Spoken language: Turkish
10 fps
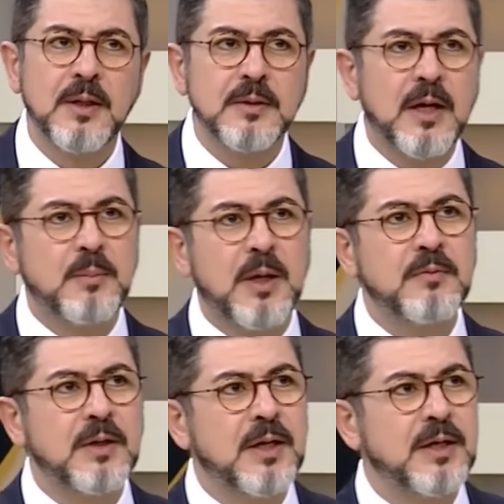Rahman
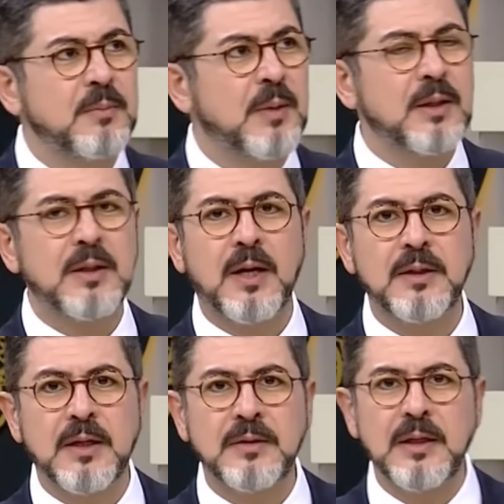ve Rahim Allah'ın
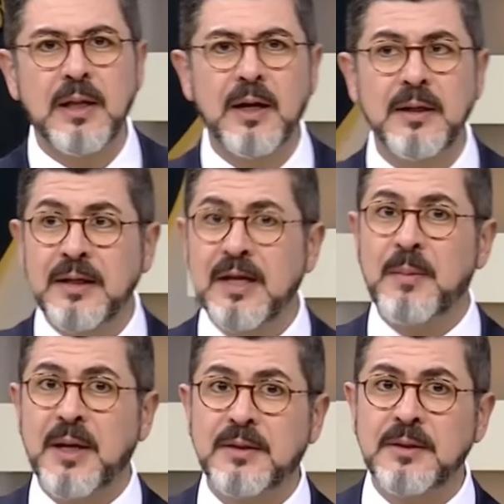adıyla. Ne
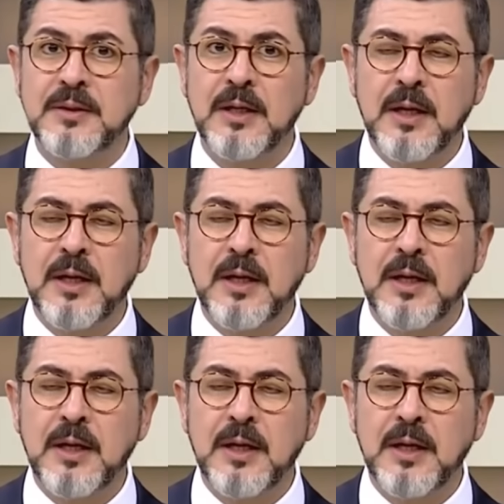demektir?